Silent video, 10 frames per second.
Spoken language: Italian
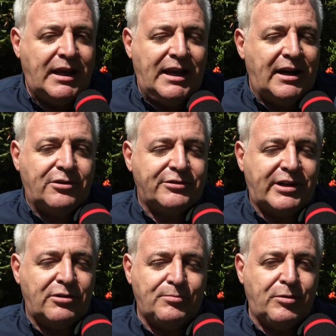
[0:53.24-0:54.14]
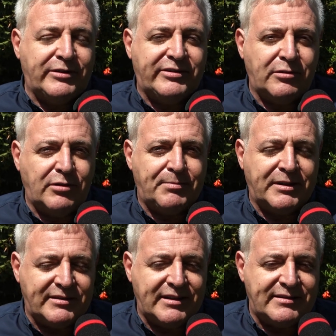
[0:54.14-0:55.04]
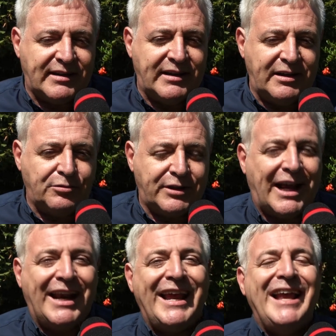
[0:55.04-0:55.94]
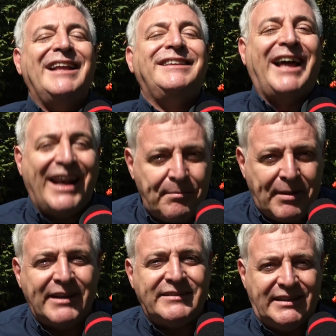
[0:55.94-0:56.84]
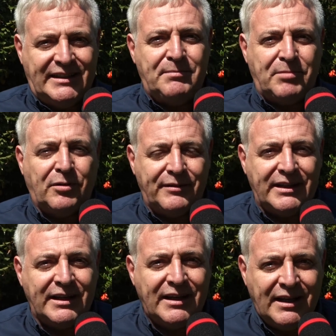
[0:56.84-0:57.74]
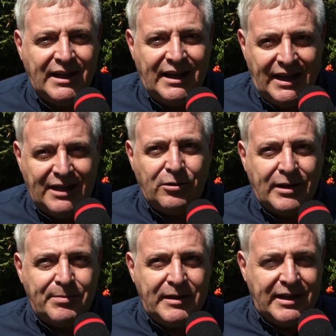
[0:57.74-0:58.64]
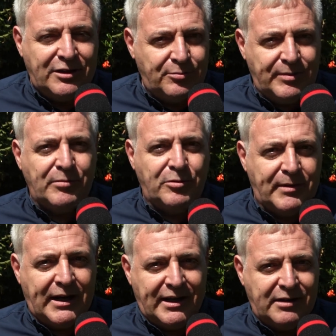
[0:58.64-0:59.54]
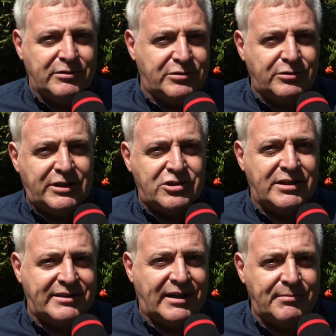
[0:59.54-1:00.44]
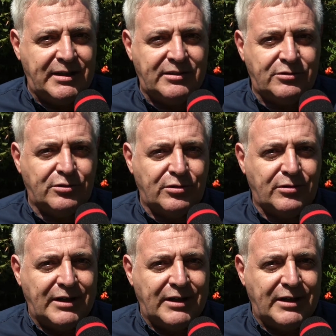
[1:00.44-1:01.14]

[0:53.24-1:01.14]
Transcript: e la nostra non può essere una presenza neutrale, dalla parte dei poveri. Ecco, capire che dobbiamo operare questo decentramento